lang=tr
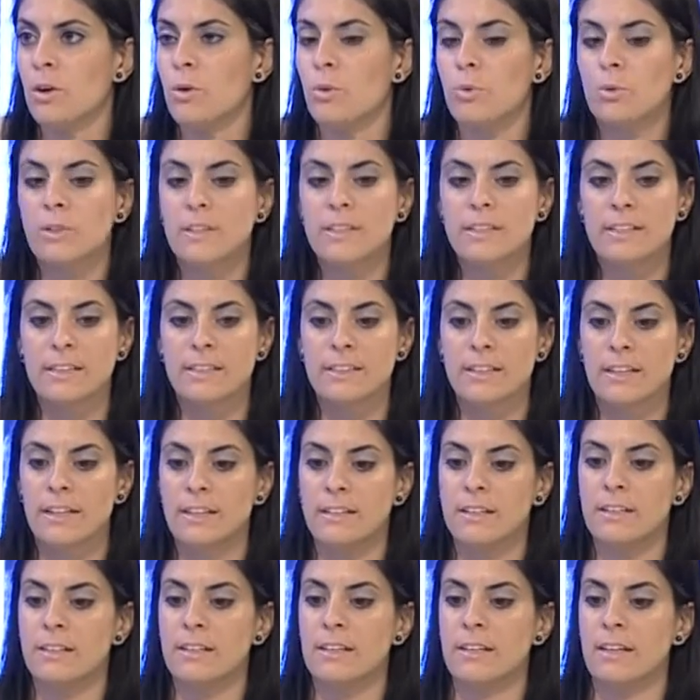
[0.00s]
O nedenle
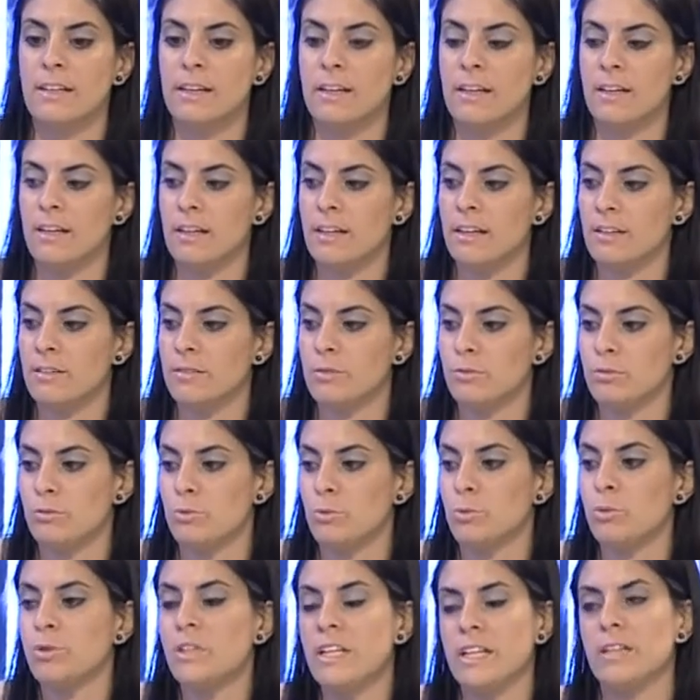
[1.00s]
hani e,
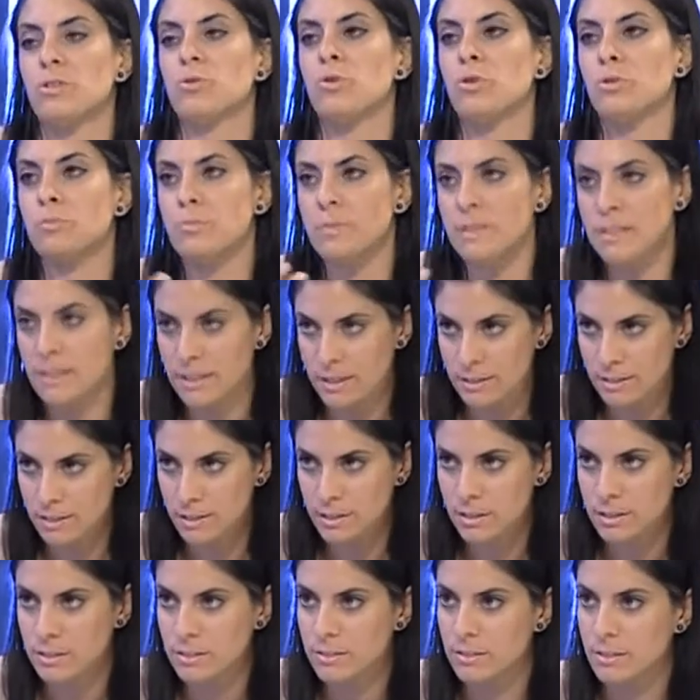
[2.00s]
ülkenin dört bir
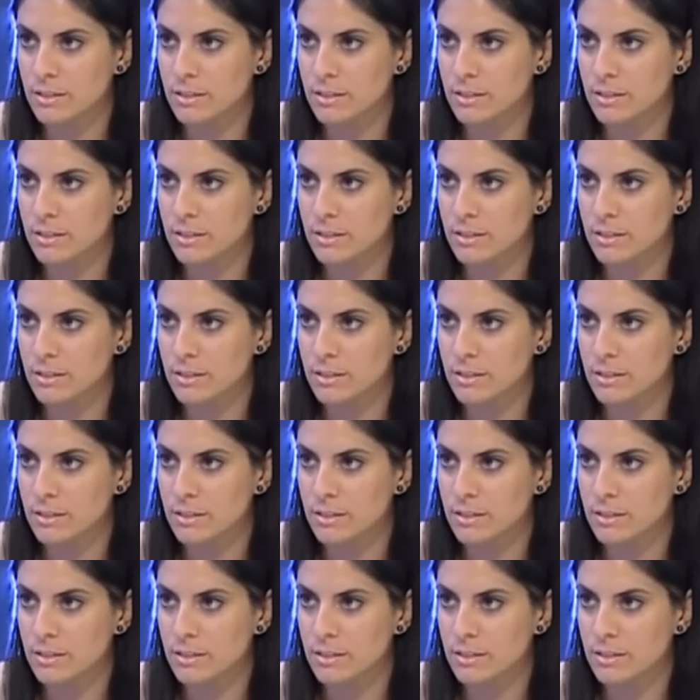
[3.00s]
yanında